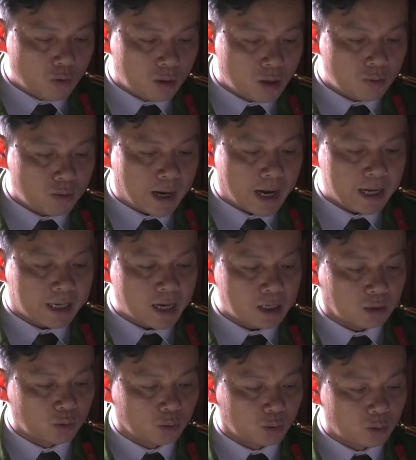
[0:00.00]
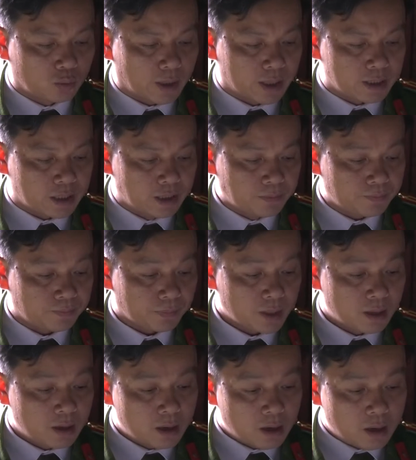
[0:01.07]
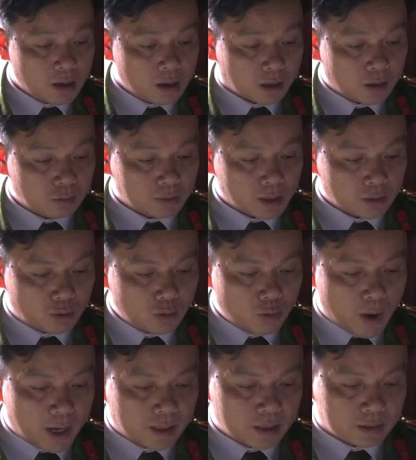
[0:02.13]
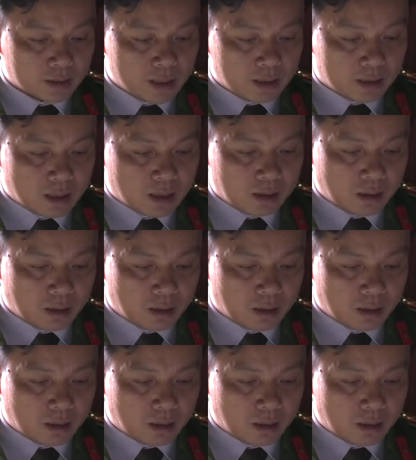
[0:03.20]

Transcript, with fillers: đây, đông đảo cử tri thôn Tung đã phát biểu trao đổi ý kiến,